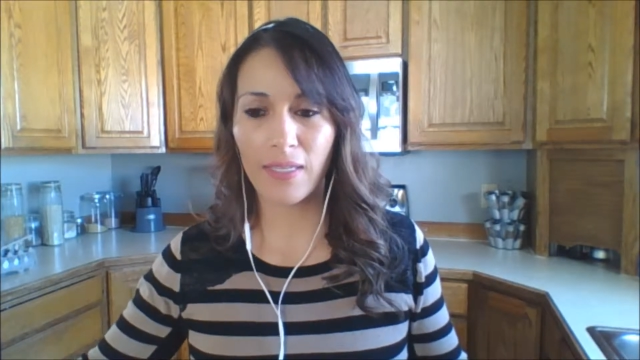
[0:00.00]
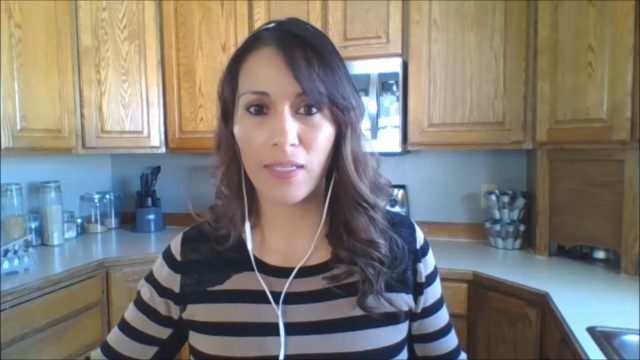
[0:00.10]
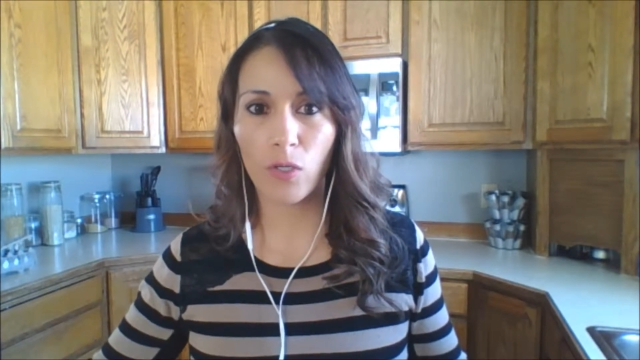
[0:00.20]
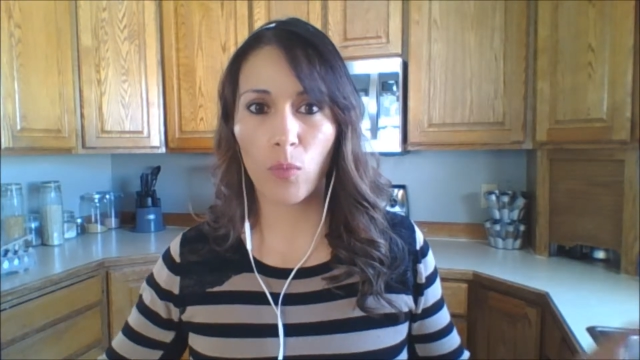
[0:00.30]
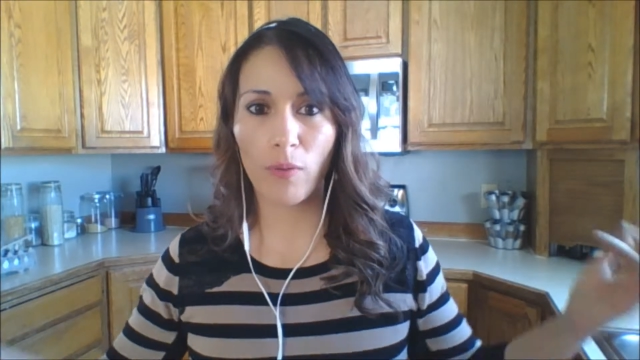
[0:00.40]

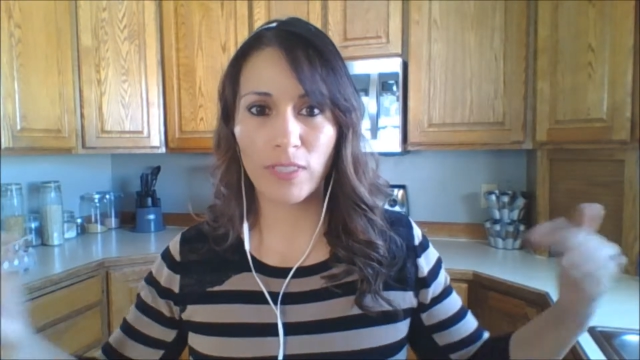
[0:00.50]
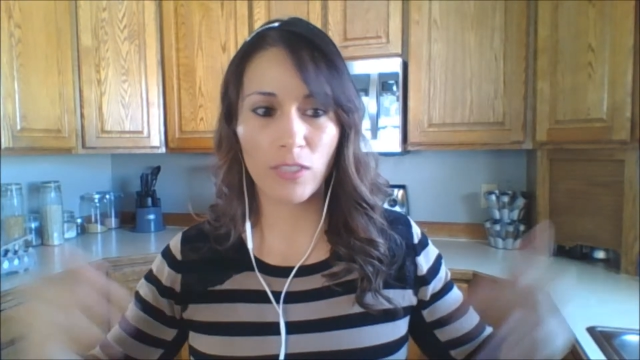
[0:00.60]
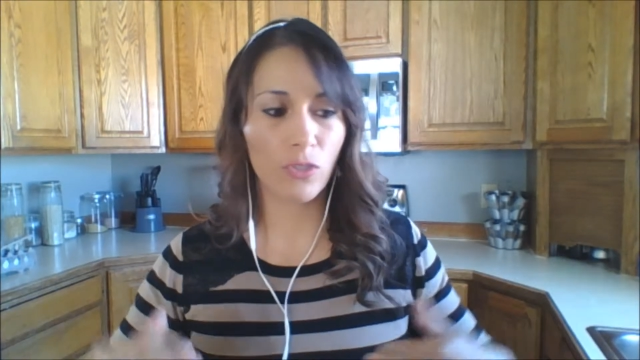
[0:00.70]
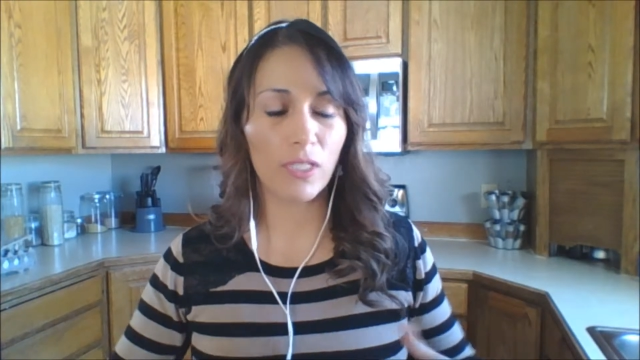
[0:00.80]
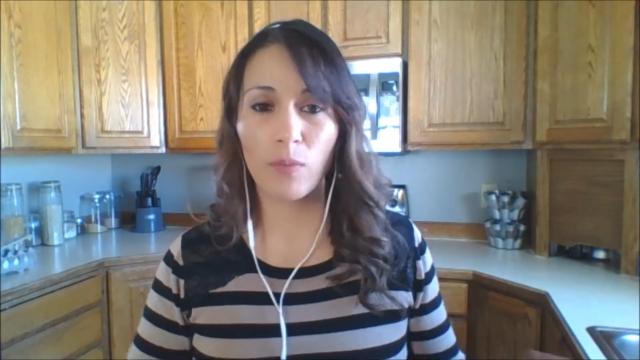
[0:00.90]
y como a veces
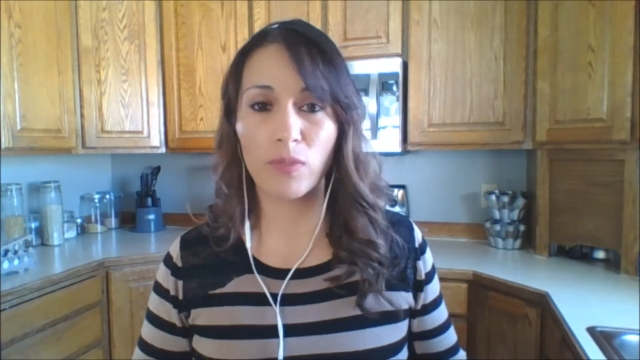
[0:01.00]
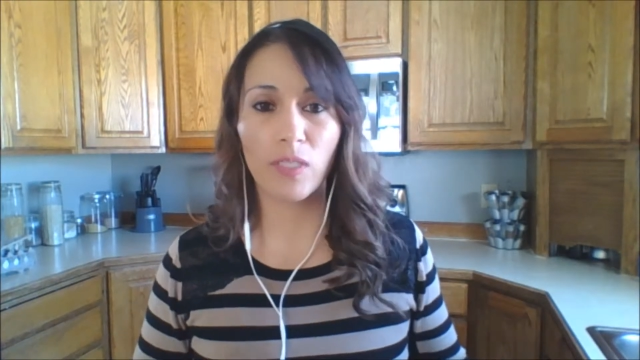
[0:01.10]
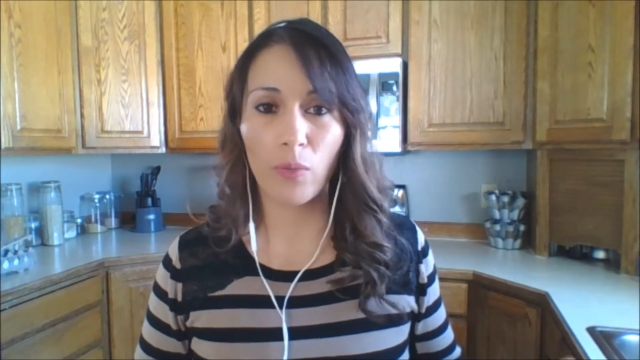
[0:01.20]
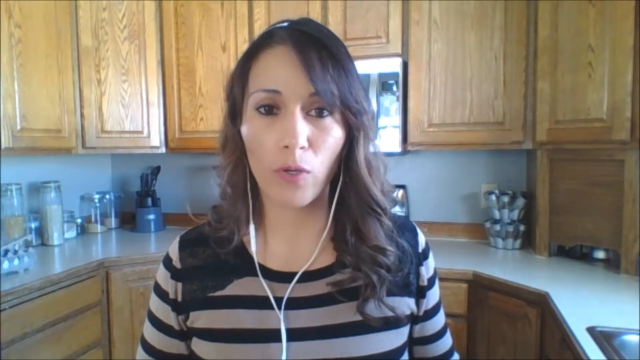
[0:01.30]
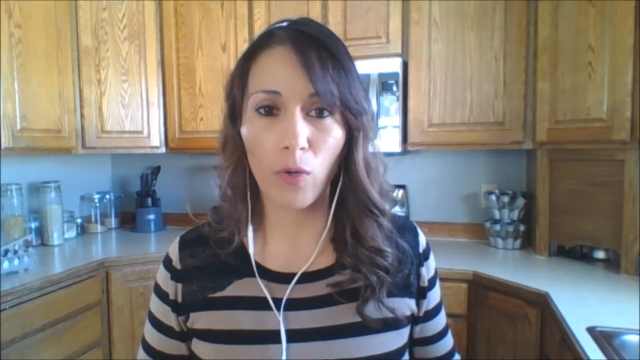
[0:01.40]
no tenemos
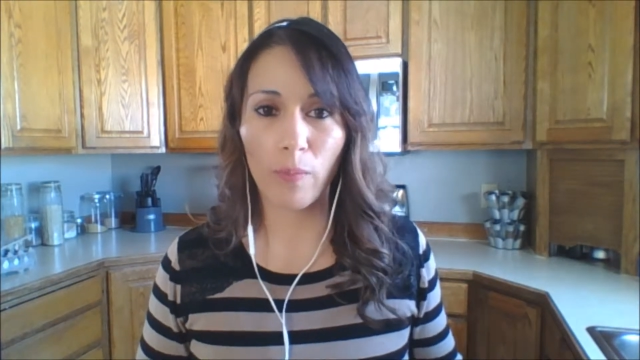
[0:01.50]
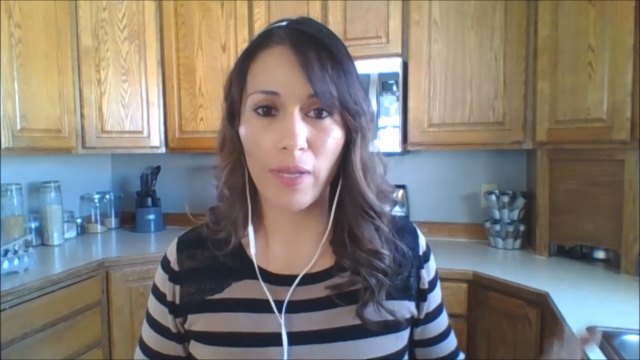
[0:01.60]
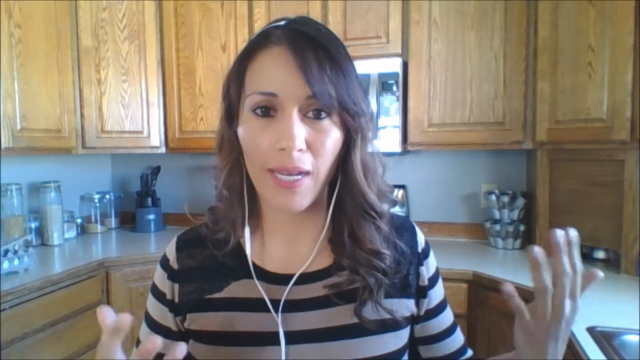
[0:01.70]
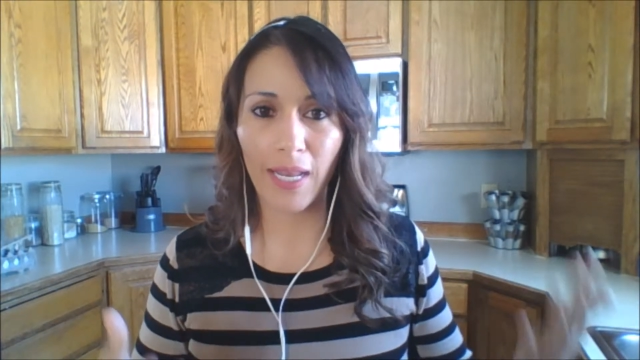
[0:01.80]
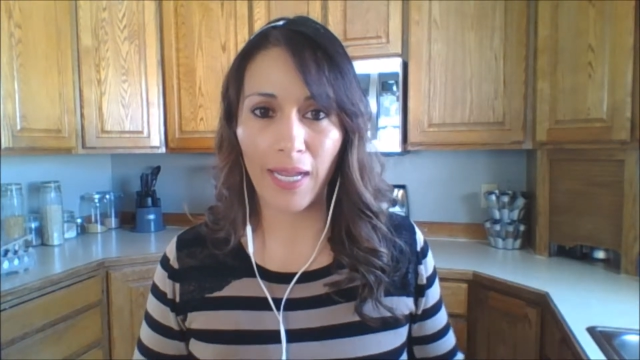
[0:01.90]
tiempo de
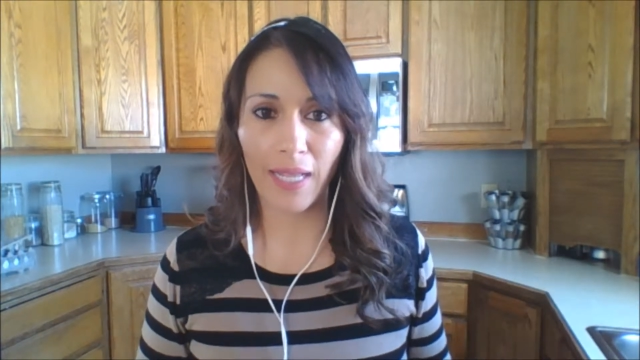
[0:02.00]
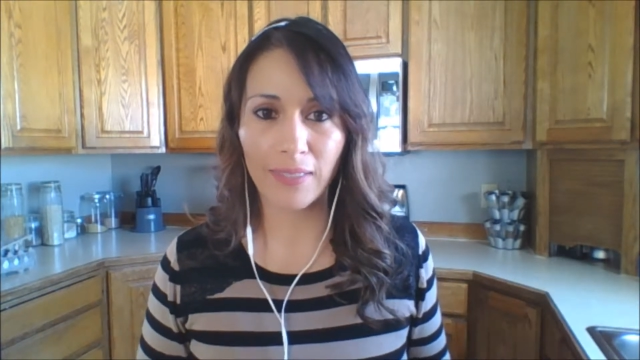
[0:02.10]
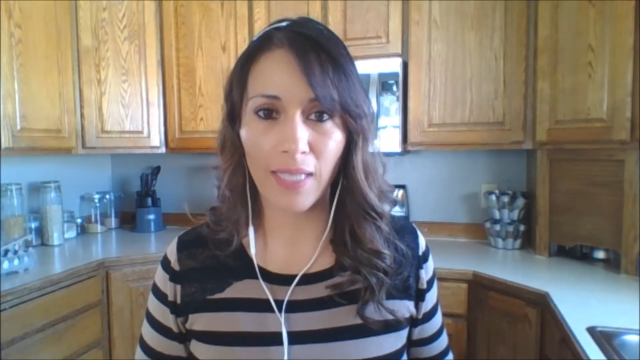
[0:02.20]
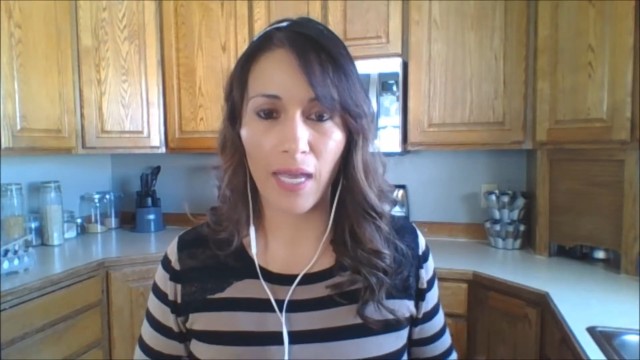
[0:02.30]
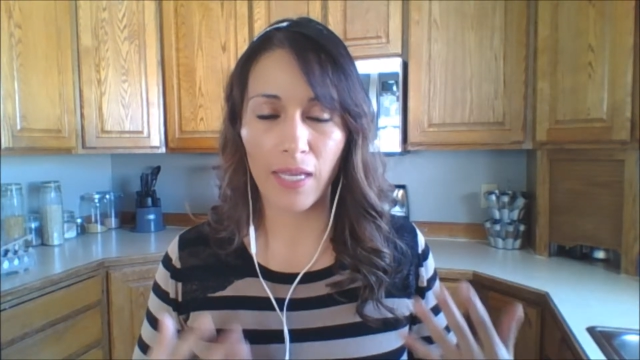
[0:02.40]
comer en la
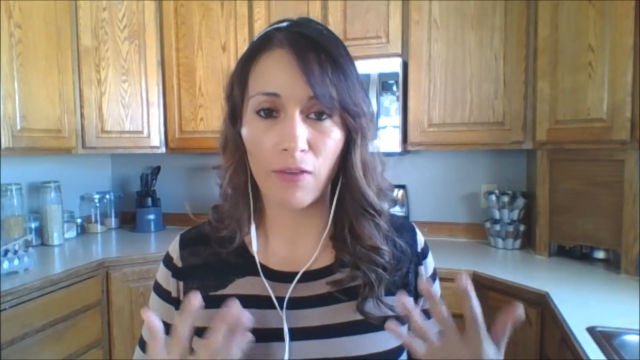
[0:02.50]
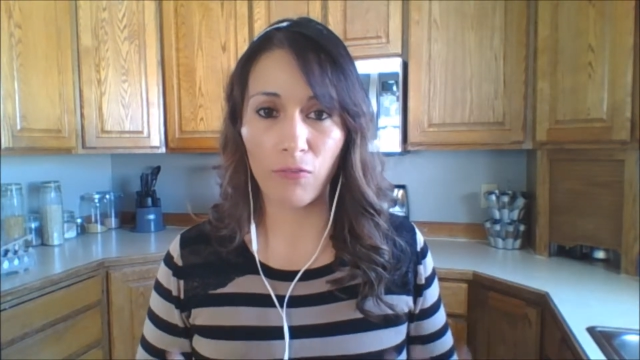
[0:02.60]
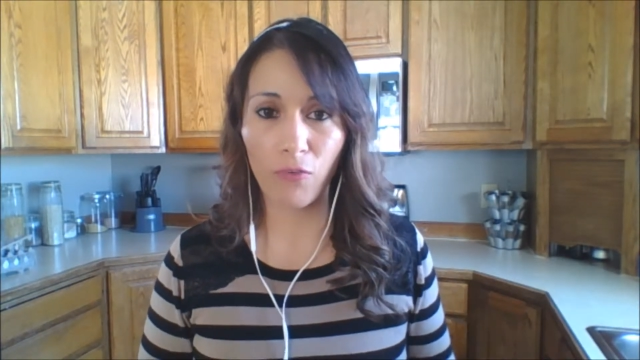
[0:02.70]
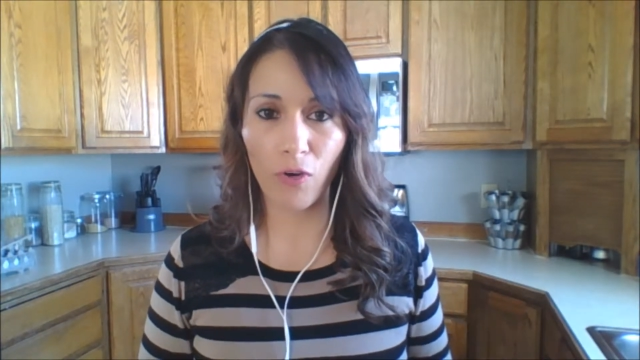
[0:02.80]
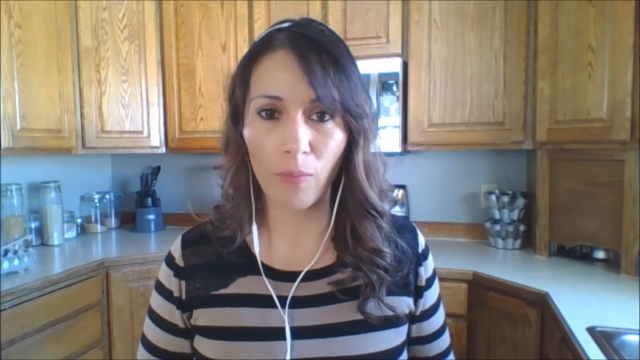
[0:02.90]
casa en
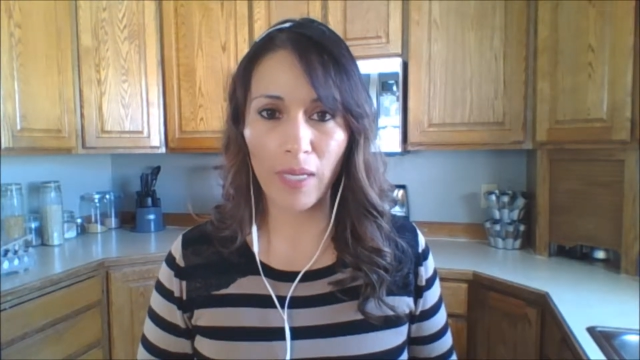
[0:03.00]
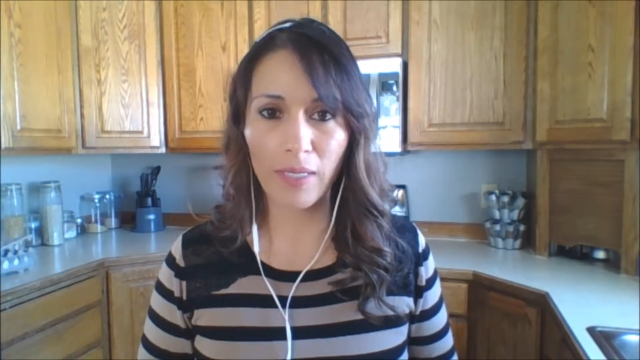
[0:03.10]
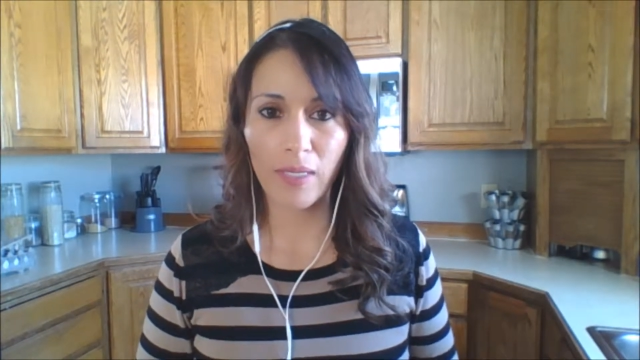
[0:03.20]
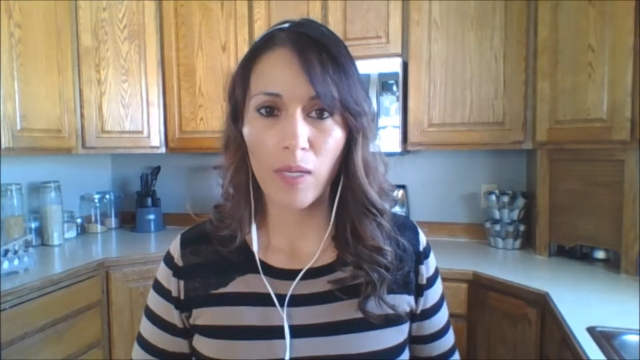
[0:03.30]
forma,